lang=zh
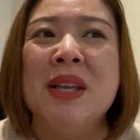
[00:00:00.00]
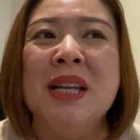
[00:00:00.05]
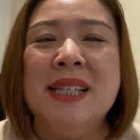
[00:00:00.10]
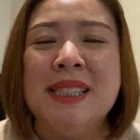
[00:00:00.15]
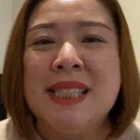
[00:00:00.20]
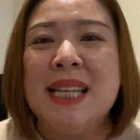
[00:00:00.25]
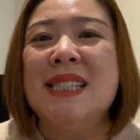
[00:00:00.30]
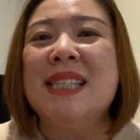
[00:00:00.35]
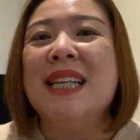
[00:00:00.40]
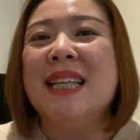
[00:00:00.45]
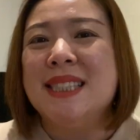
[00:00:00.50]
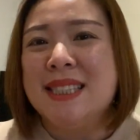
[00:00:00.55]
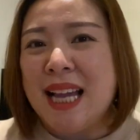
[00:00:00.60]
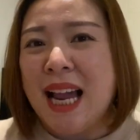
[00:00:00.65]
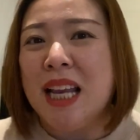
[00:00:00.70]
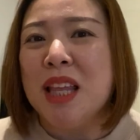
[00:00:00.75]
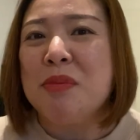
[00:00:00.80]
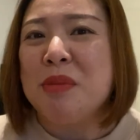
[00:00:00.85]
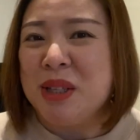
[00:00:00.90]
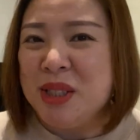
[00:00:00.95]
现在的
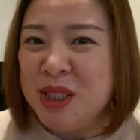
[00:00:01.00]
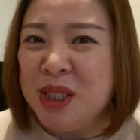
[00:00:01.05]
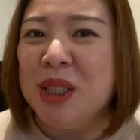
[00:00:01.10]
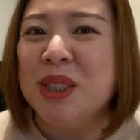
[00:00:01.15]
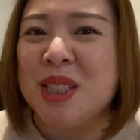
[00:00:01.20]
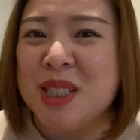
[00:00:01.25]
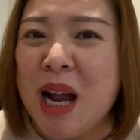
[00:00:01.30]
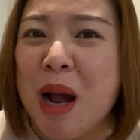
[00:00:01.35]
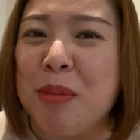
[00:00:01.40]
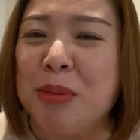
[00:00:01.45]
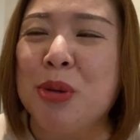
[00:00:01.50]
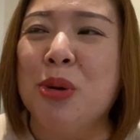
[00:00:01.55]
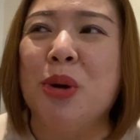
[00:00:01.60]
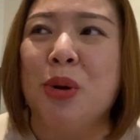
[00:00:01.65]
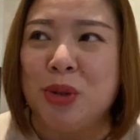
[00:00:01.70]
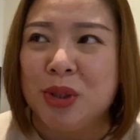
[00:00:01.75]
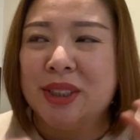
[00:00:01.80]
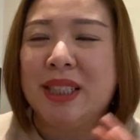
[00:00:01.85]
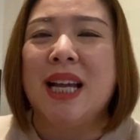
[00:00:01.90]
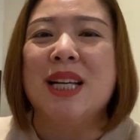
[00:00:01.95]
家里边清的差不多了，
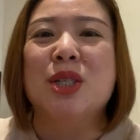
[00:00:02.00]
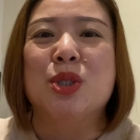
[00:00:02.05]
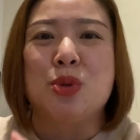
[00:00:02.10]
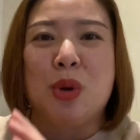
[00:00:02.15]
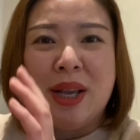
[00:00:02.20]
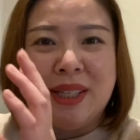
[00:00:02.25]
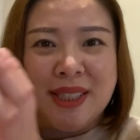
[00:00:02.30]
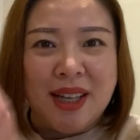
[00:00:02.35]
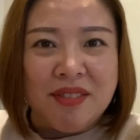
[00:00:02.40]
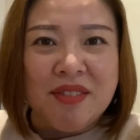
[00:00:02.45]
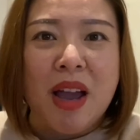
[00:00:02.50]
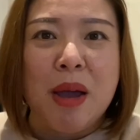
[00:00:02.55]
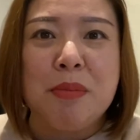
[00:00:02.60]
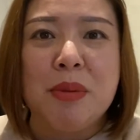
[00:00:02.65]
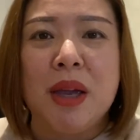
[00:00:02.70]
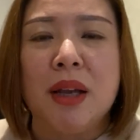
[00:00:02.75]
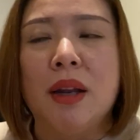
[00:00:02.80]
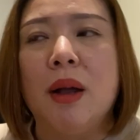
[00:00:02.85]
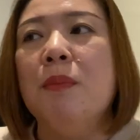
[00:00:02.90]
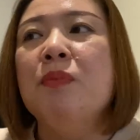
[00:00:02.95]
我就开始转向外
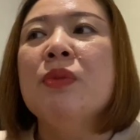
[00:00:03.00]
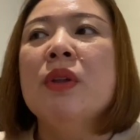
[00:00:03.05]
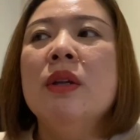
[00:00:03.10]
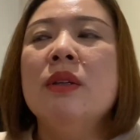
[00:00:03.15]
边了。